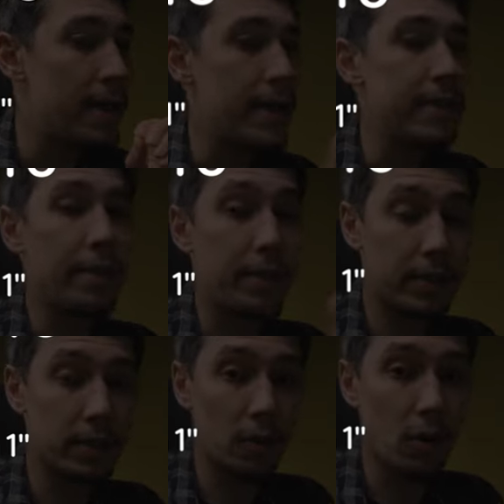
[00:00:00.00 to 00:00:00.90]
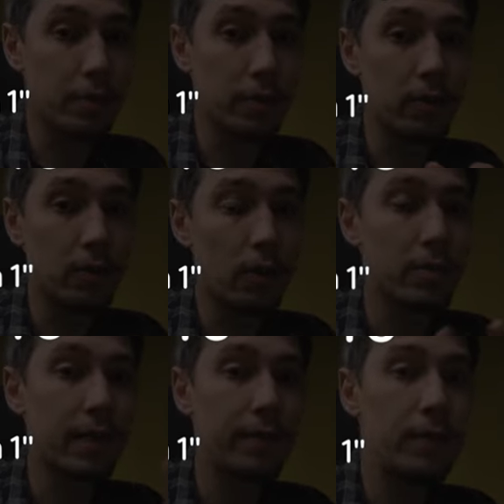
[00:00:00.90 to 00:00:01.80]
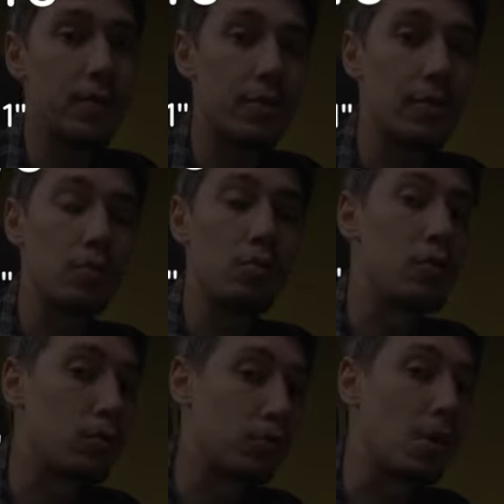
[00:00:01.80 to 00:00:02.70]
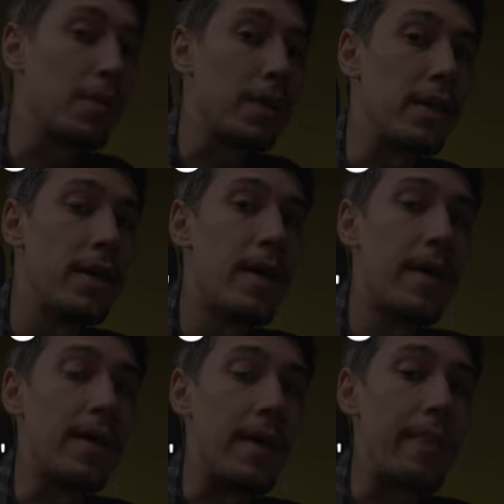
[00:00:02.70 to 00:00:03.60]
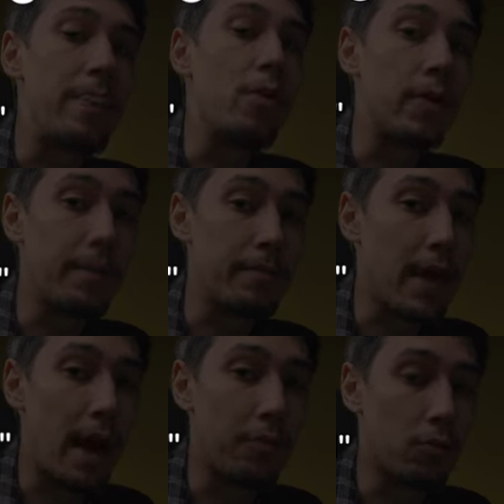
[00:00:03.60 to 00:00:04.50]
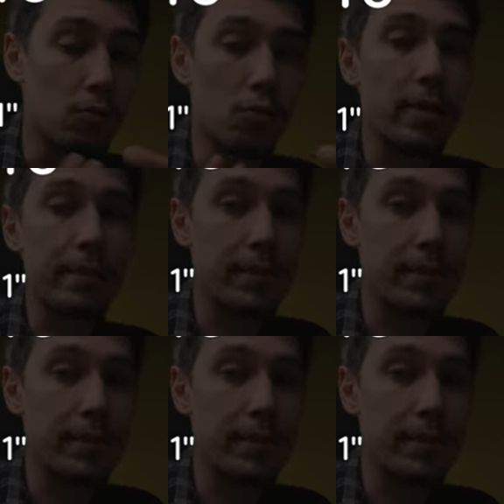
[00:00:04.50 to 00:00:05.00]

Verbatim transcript: ed è periscopico cosa che invece sullo Xiaomi eh, non abbiamo come